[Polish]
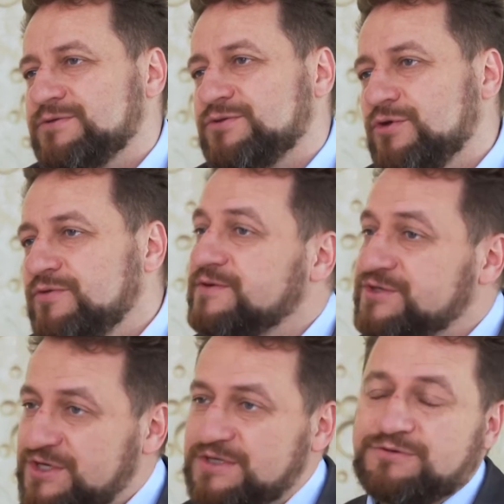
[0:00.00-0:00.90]
To
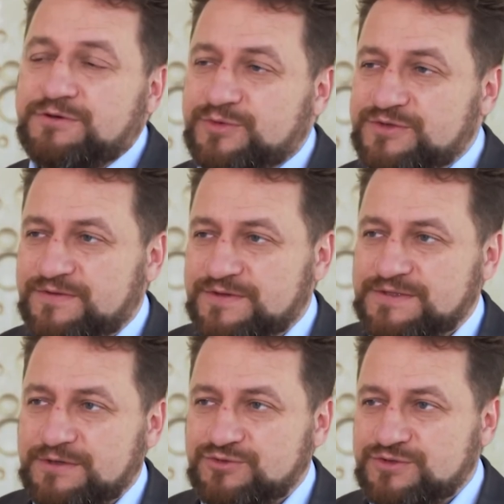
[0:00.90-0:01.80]
również czas, który
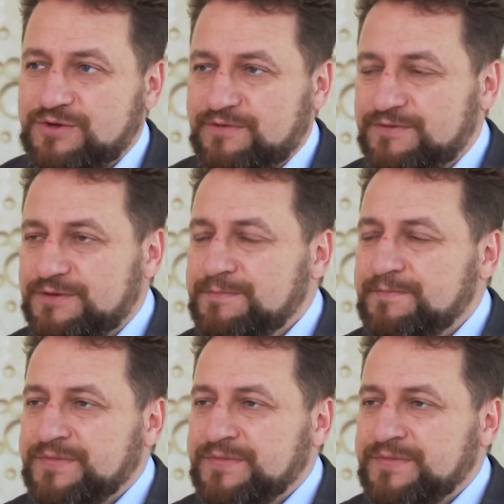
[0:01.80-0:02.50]
poświęca uczniowi